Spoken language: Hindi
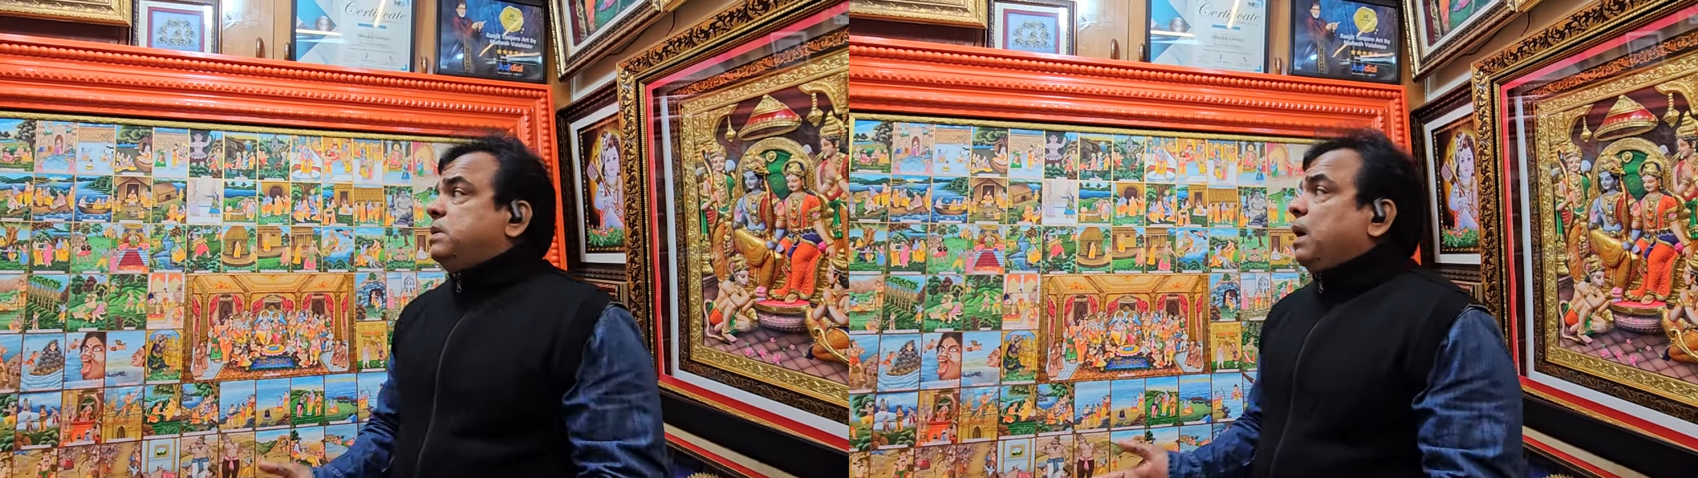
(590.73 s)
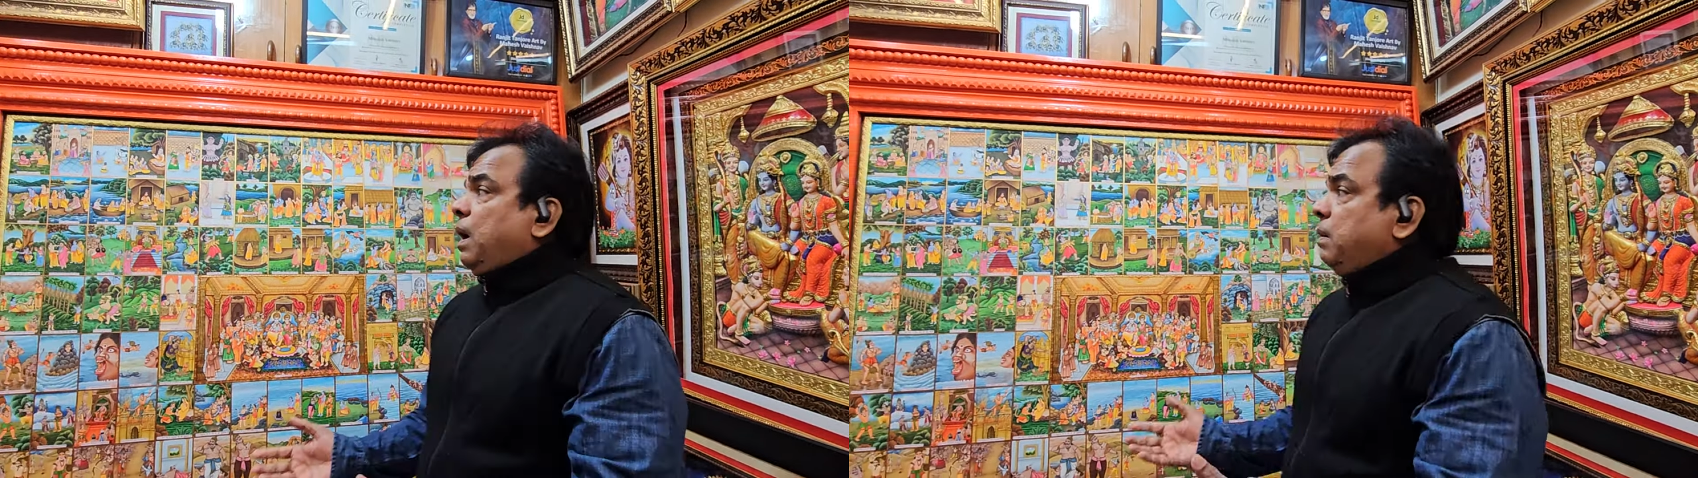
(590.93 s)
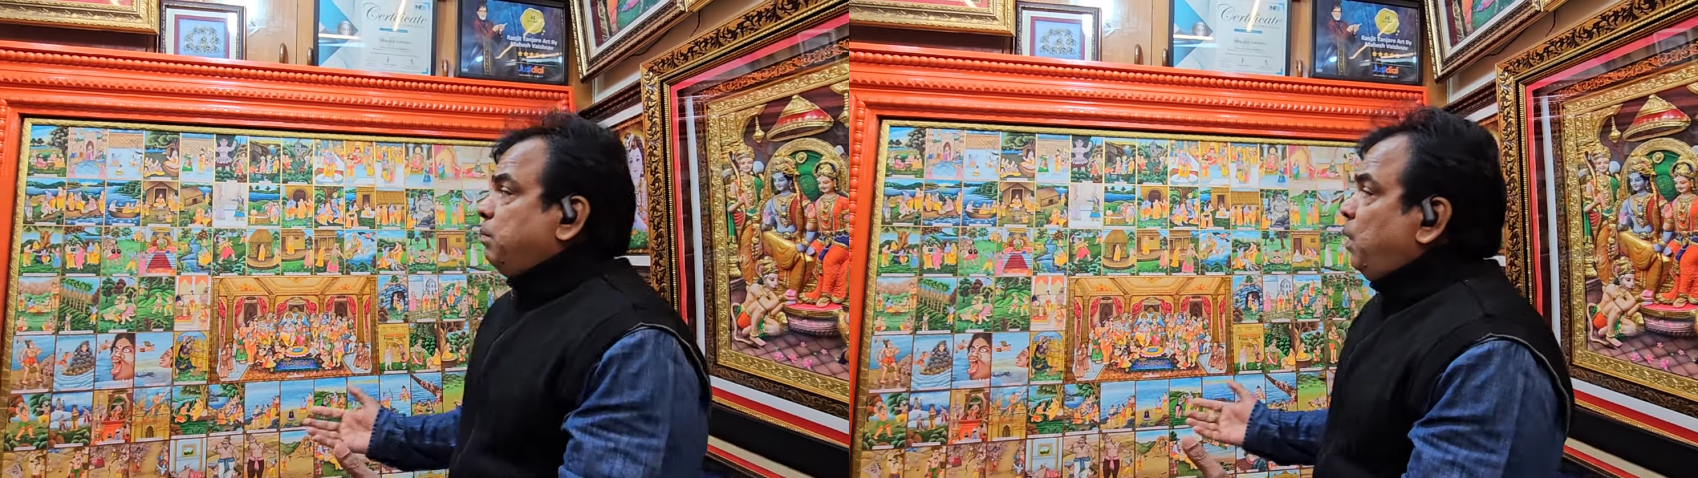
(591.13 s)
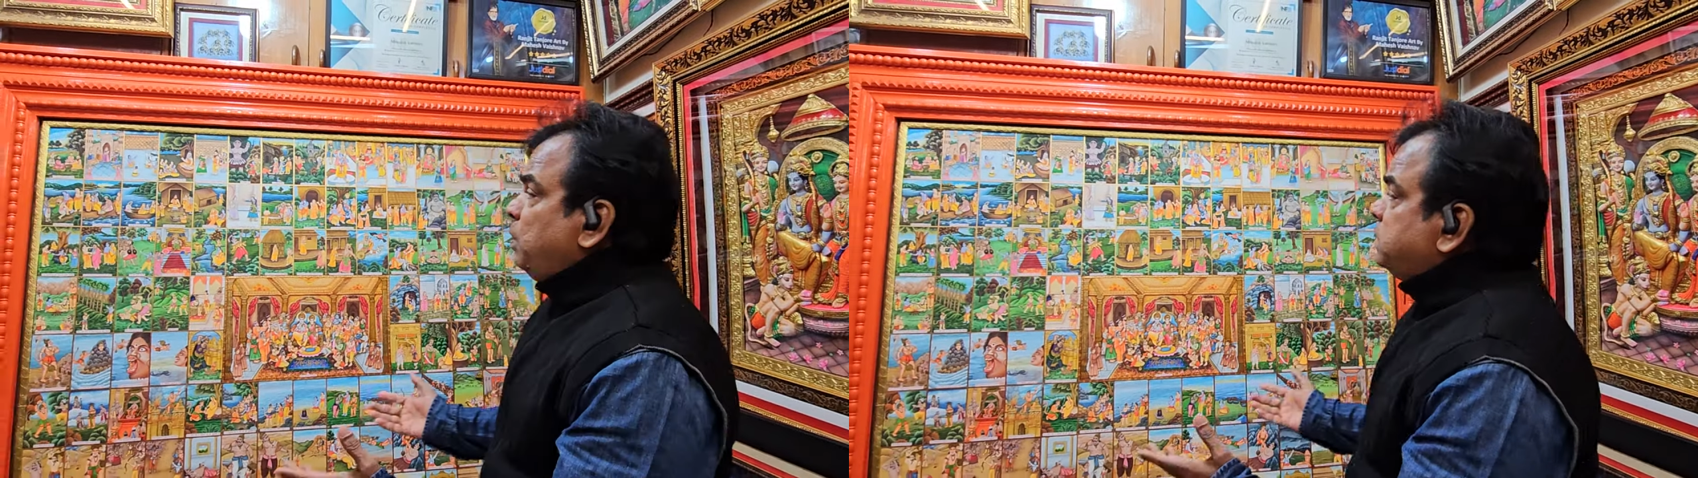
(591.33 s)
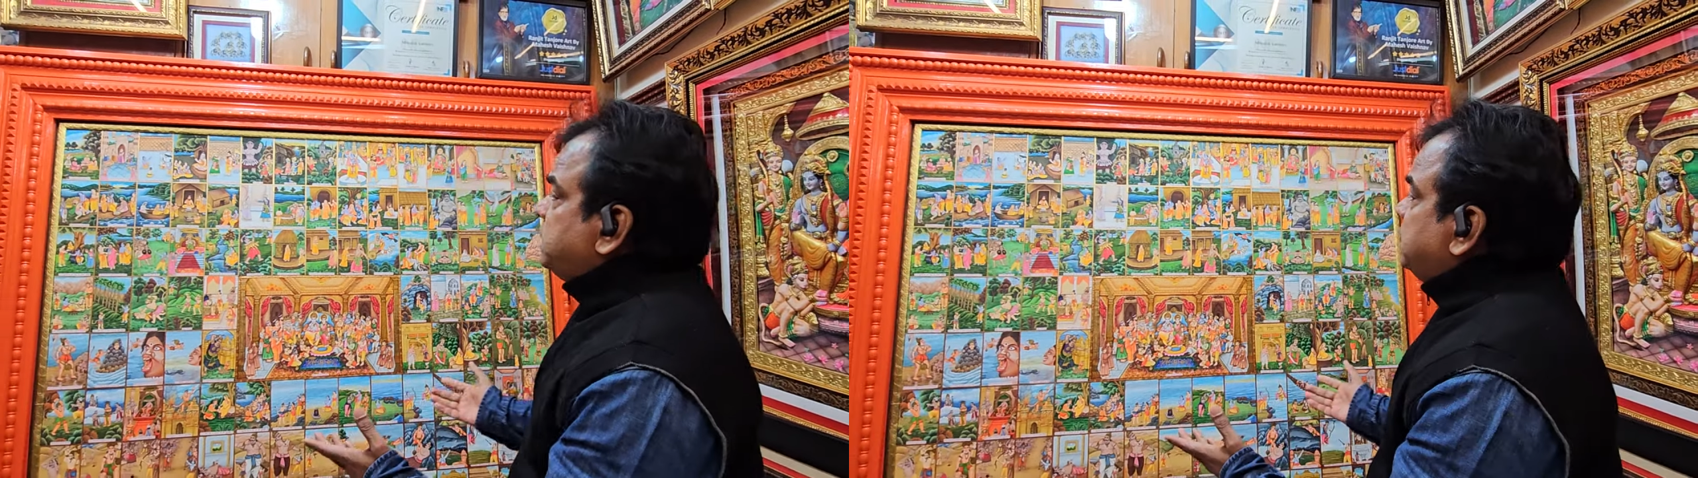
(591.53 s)

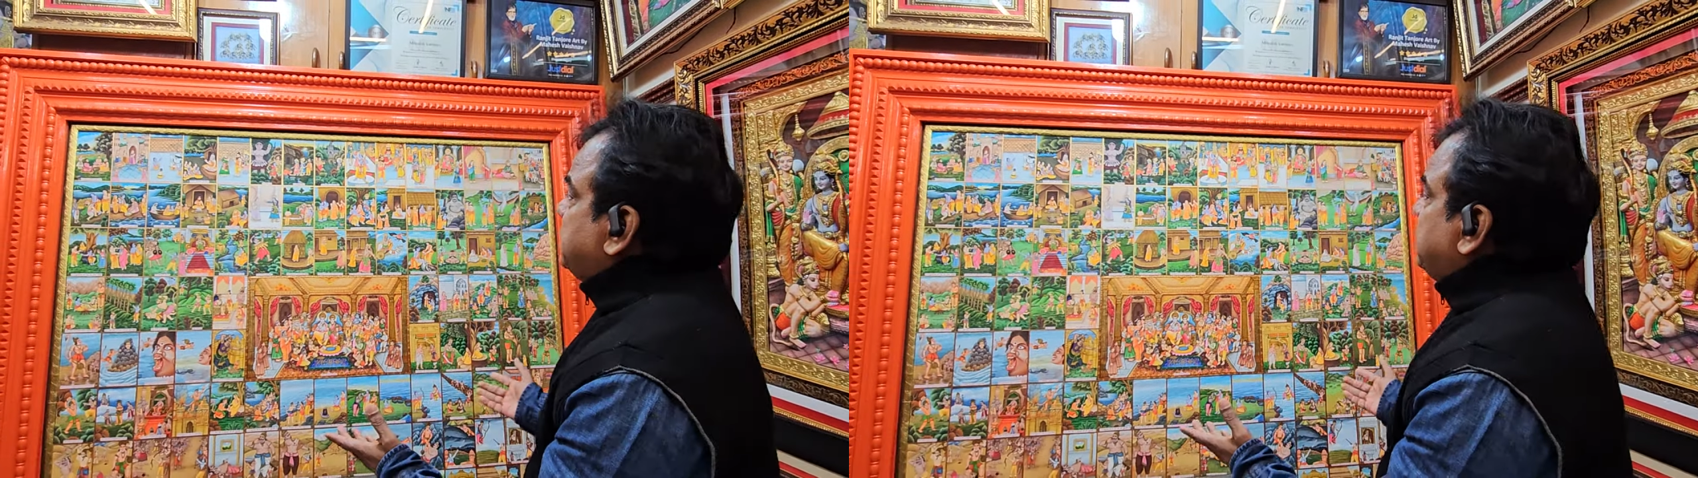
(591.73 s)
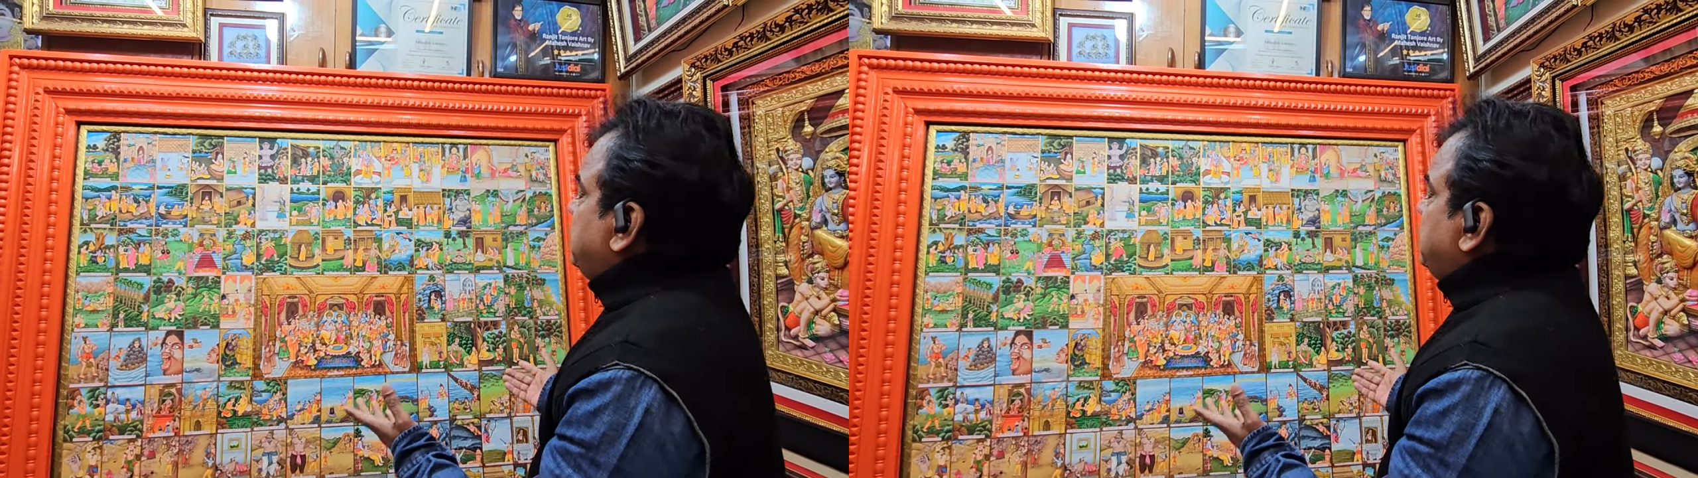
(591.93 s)
अनमोल जिंदगी